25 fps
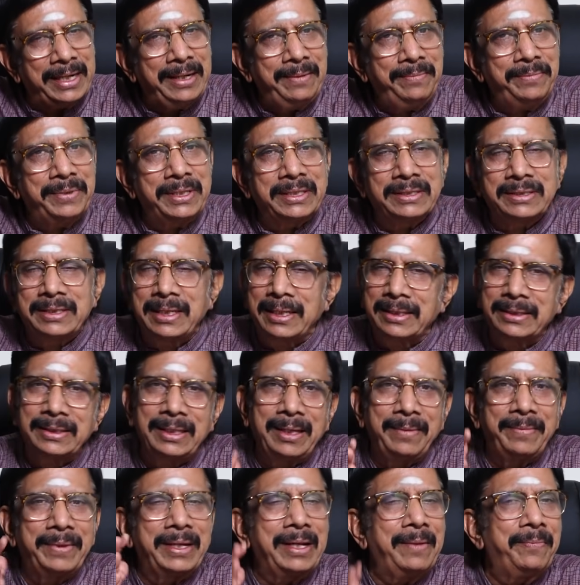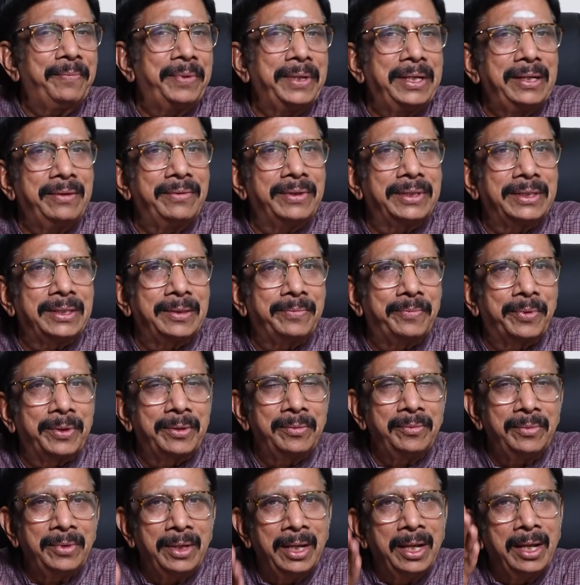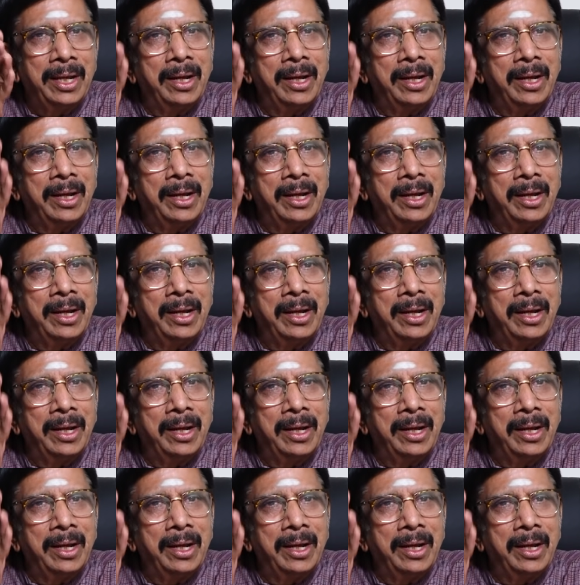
கிரைம் பேஸ்ட் எடுத்தால் மிகப்பெரிய வெற்றி பெறும்